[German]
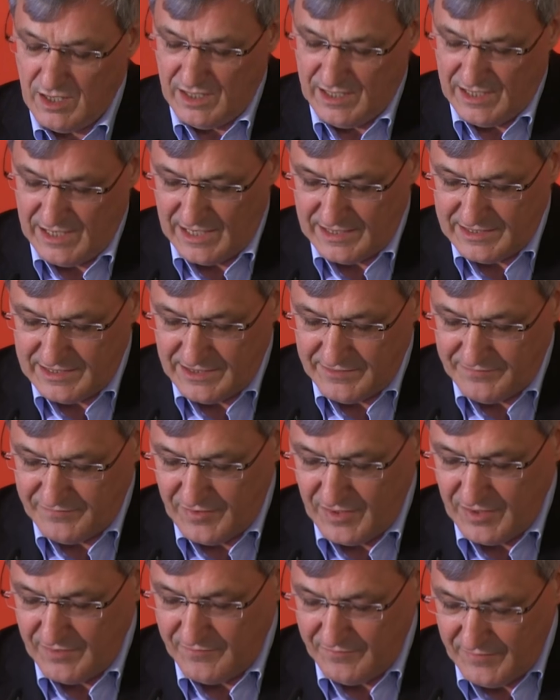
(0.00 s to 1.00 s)

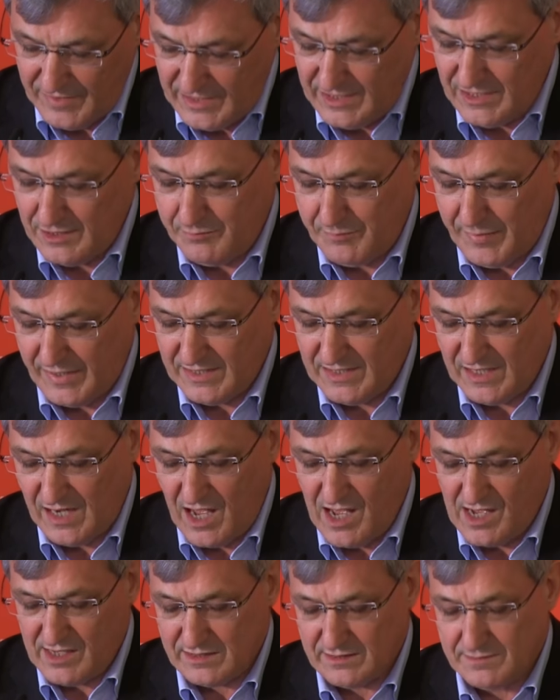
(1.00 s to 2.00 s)
relativ wenig
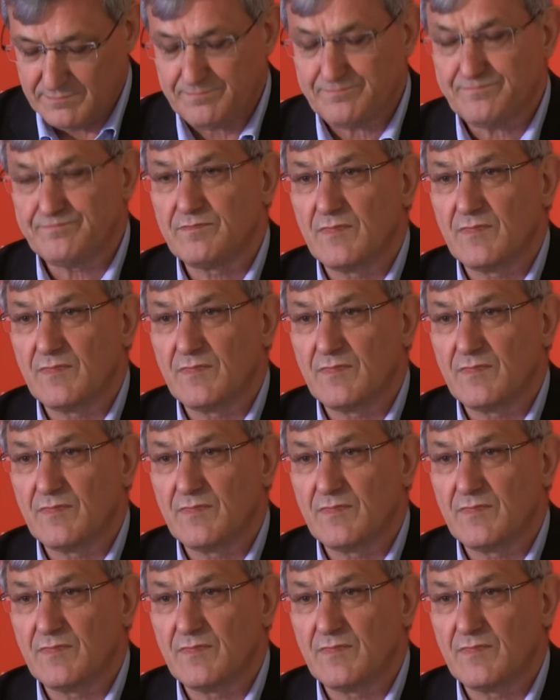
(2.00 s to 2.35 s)
beitragen.